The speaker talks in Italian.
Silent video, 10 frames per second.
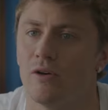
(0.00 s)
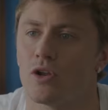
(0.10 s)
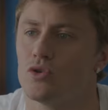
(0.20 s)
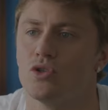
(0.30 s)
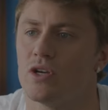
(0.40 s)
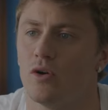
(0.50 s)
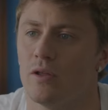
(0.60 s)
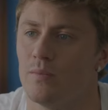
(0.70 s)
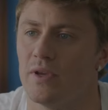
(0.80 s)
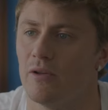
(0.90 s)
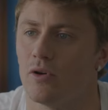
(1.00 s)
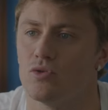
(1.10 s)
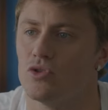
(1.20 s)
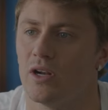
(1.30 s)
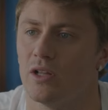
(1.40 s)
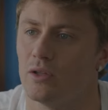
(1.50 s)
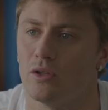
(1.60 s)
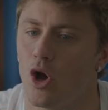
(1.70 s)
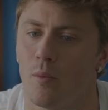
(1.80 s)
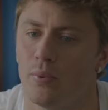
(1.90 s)
volevo raggiungere le Olimpiadi, volevo raggiungere il
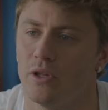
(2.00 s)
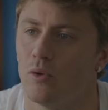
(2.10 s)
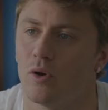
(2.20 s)
top di